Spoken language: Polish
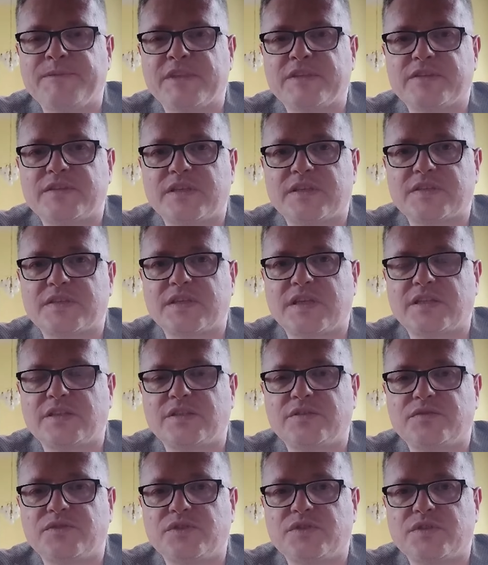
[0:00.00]

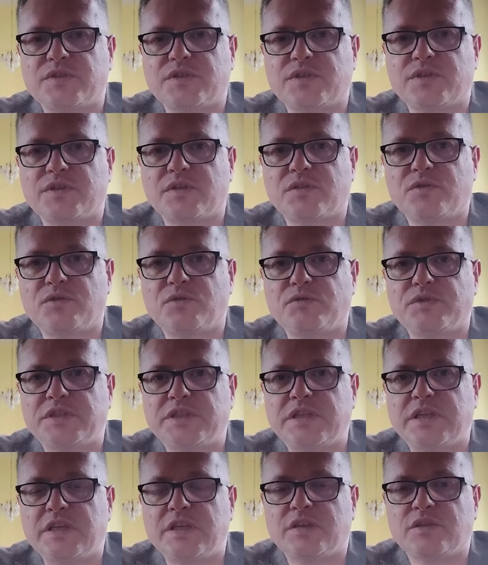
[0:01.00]
zasady, wszystkie reguły,
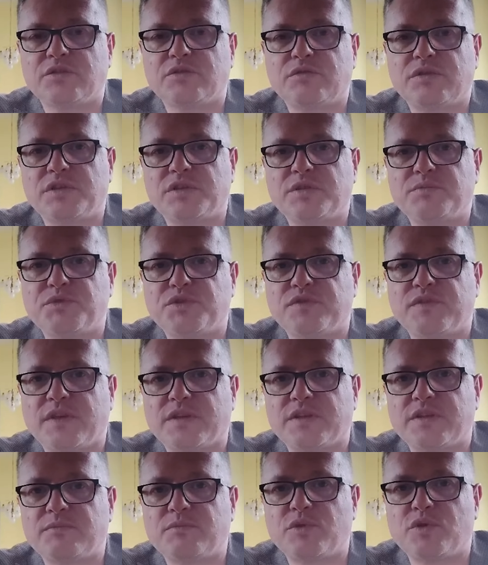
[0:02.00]
które tym
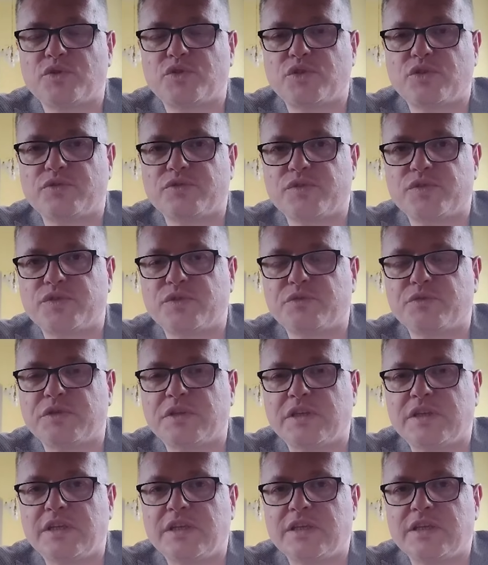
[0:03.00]
światem rządzą.